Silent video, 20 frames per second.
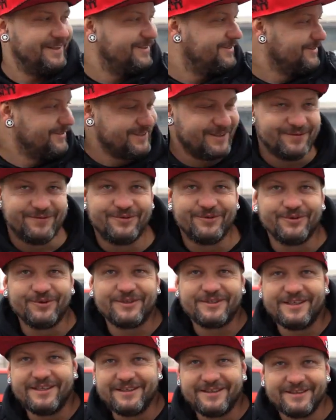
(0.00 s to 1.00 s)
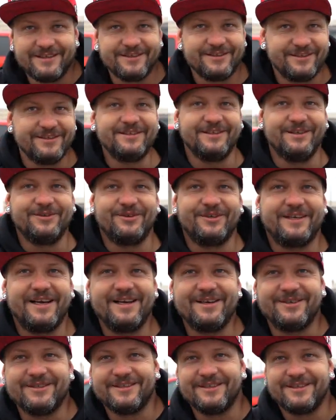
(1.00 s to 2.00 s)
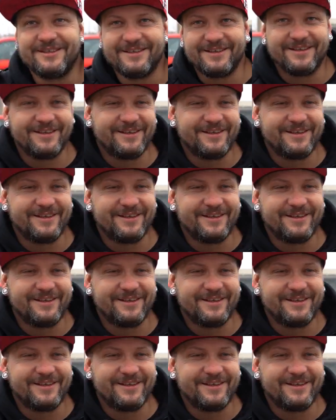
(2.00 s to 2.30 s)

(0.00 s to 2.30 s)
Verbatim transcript: natürlich im Fokus hinten. Sieht natürlich geil aus, ne?